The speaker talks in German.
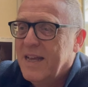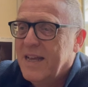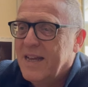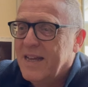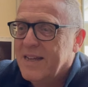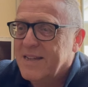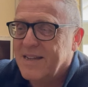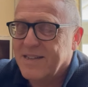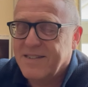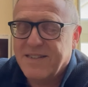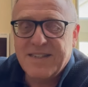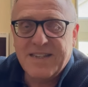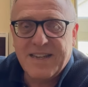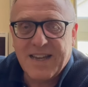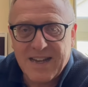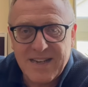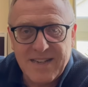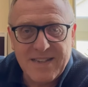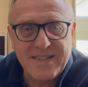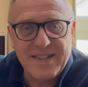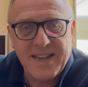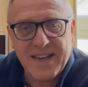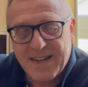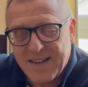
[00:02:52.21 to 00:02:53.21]
Das sind
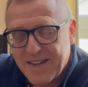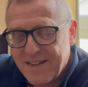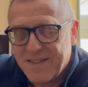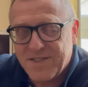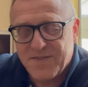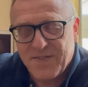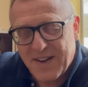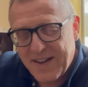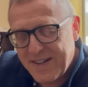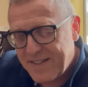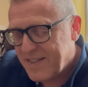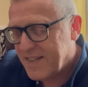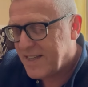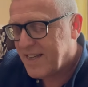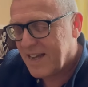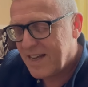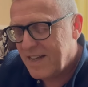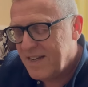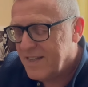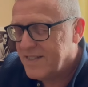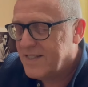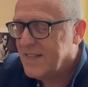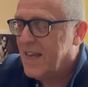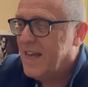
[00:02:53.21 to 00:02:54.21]
keine Seconds, weiß ich
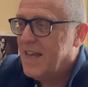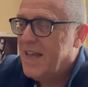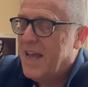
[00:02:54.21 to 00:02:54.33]
alles.